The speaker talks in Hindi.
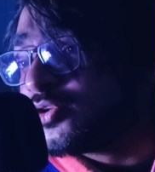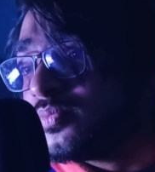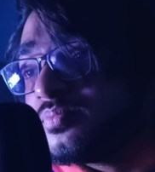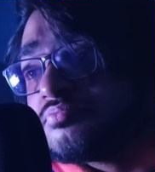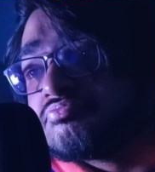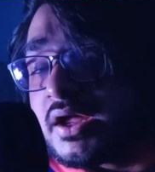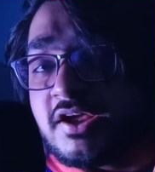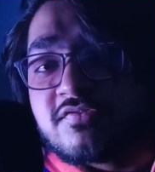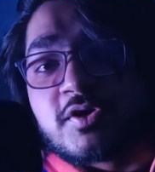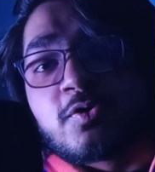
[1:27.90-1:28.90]
के तुम
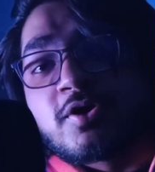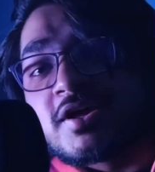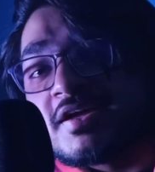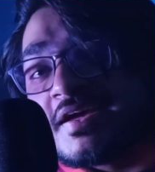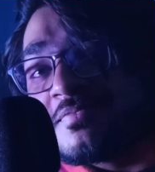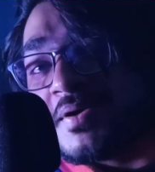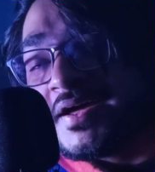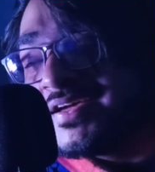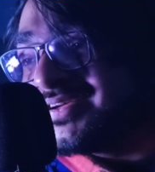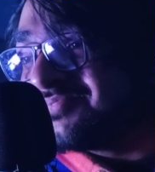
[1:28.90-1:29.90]
तारीफ करोगे कि
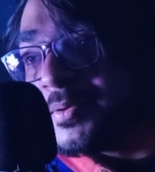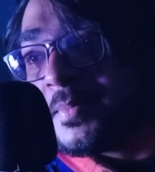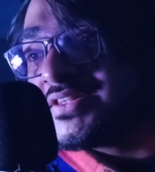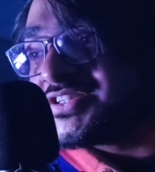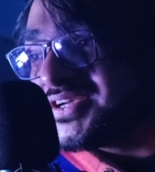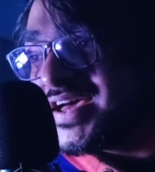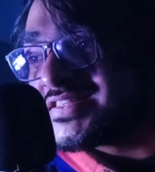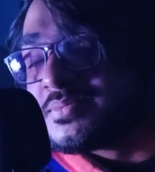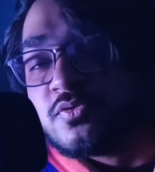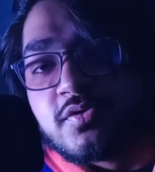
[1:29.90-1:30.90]
भाई हिम्मत चाहिए
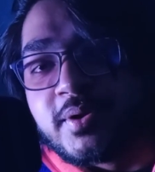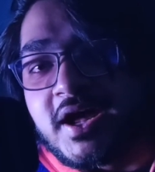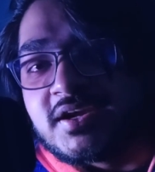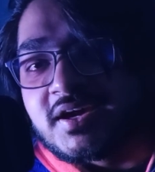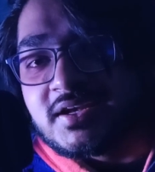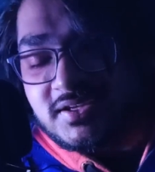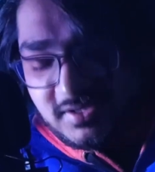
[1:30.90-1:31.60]
ऐसी मूवी बनाने के